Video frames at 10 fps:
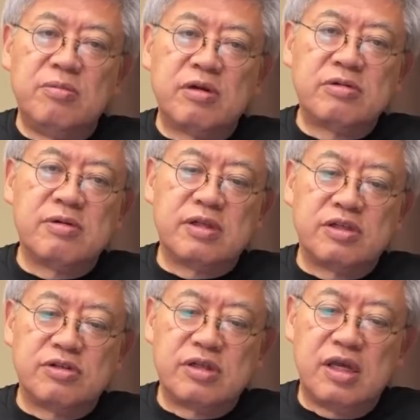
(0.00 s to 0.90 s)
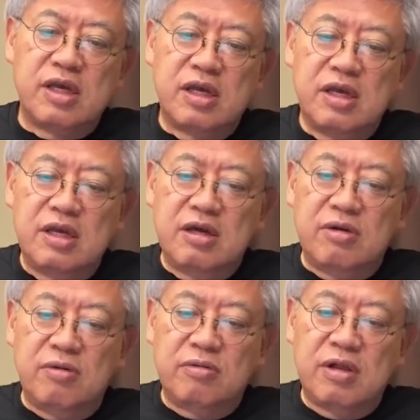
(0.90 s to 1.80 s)
まずはですね、
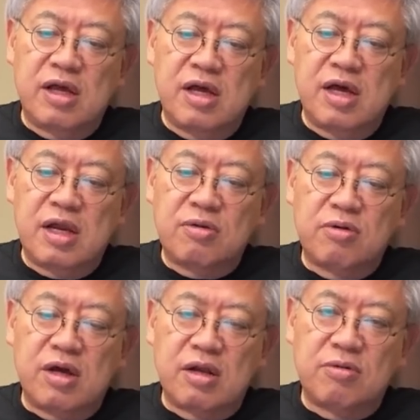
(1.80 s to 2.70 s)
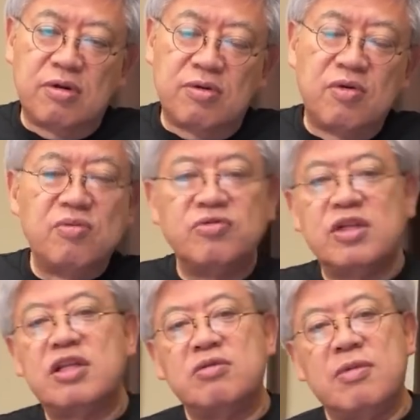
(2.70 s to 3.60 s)
こんなあれこれあれこれこうも
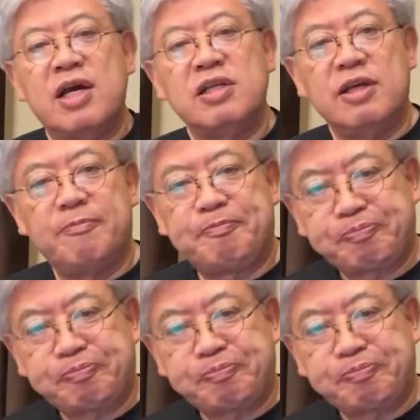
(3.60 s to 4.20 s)
出てる前に、